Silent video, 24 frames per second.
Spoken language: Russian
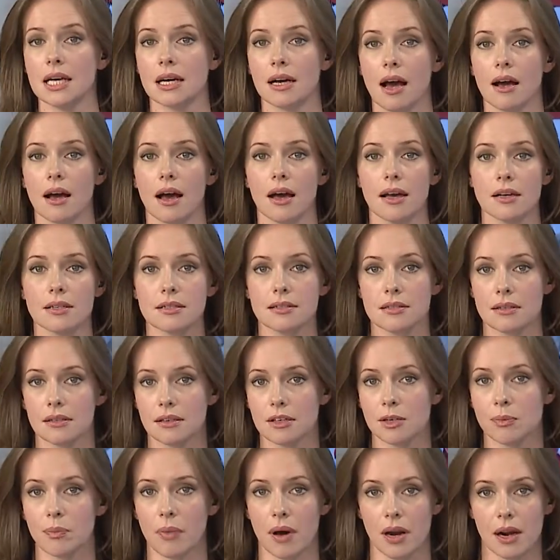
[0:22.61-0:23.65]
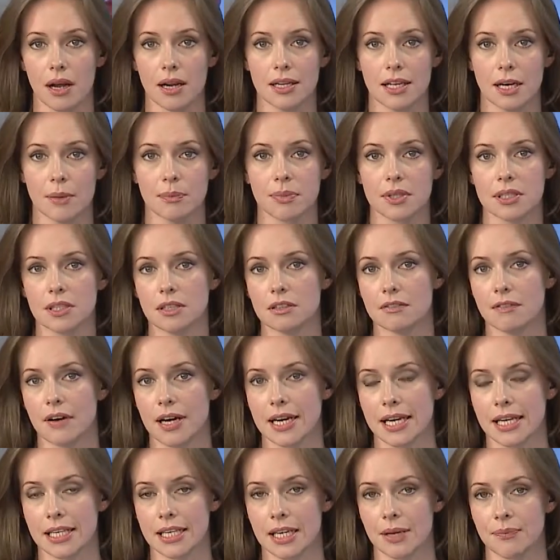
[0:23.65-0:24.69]
как экстракорпоральное
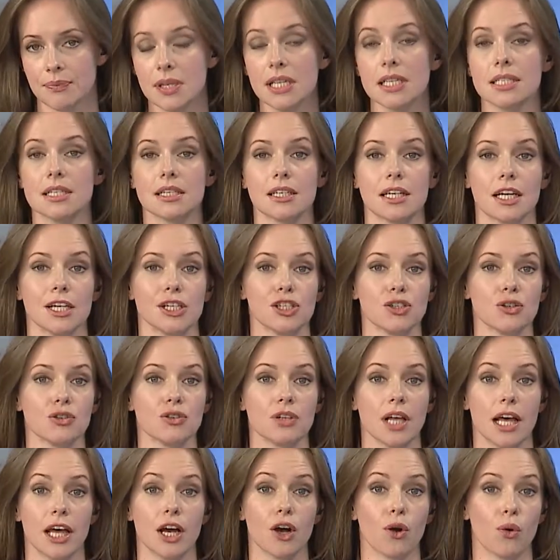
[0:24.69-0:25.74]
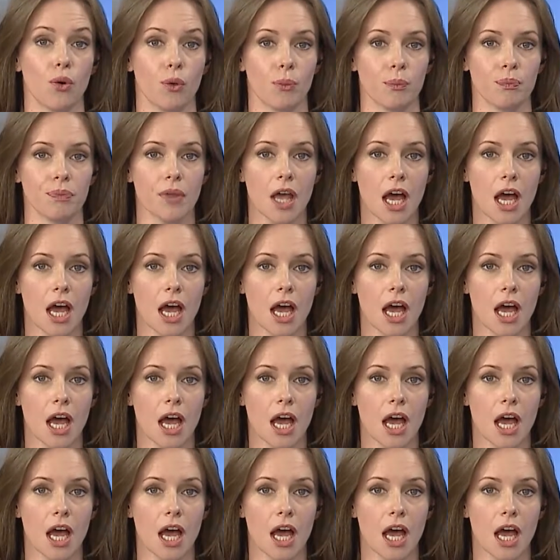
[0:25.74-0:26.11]
оплодотворение, или сокращенно ЭКО.